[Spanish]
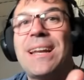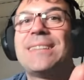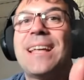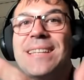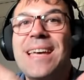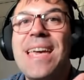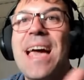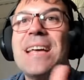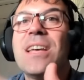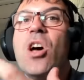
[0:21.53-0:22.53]
estrategia
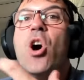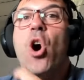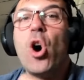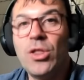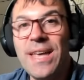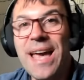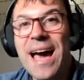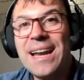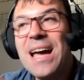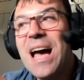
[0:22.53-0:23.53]
es
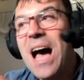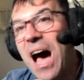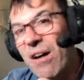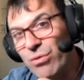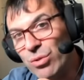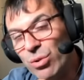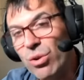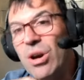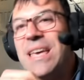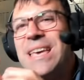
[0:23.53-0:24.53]
holdear a
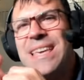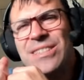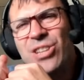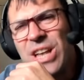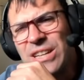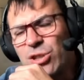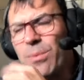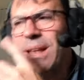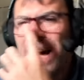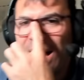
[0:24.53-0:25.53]
futuro. Y eso ya
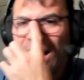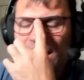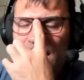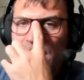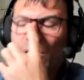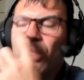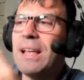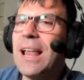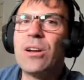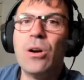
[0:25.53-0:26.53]
subirá. Entonces,
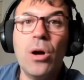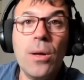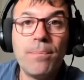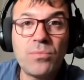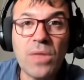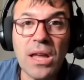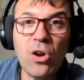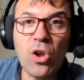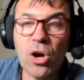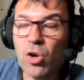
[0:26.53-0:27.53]
claro, tengo
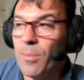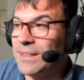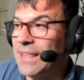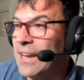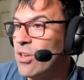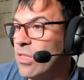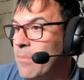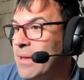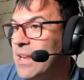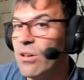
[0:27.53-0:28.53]
los comentarios de
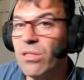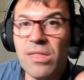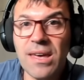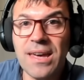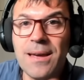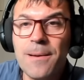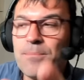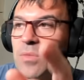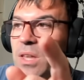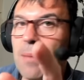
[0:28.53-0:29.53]
Emilio C
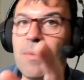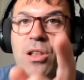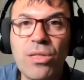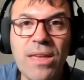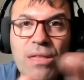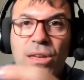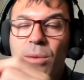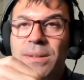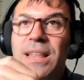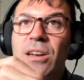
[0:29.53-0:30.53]
que Emilio C hace
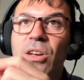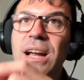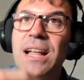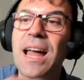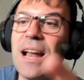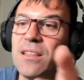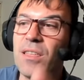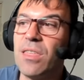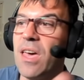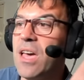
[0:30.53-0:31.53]
comentarios en el canal y
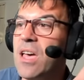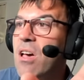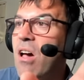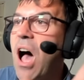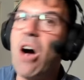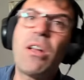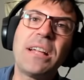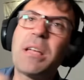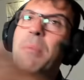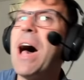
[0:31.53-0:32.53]
dice, ahora
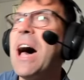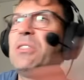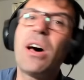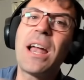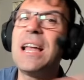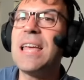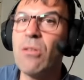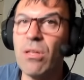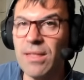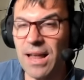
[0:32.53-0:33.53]
está bajando, ahora Lías
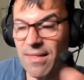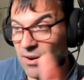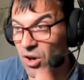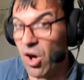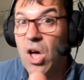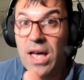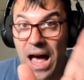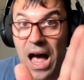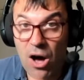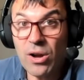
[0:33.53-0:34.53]
no hace nada. No,
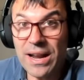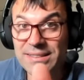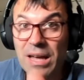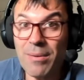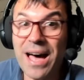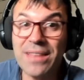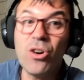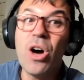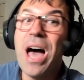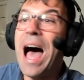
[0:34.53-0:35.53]
ahora está
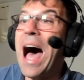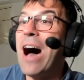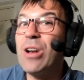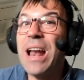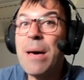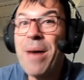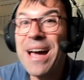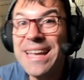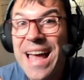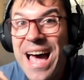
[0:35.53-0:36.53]
bajando, ahora la
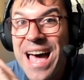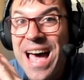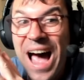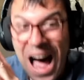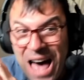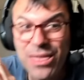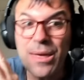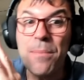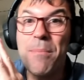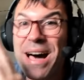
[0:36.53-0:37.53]
máquina
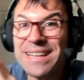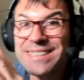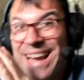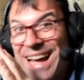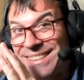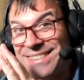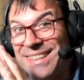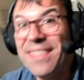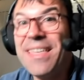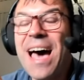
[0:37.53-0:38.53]
hace más
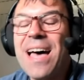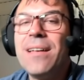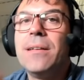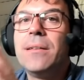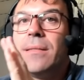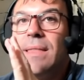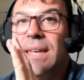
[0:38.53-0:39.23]
cantidad de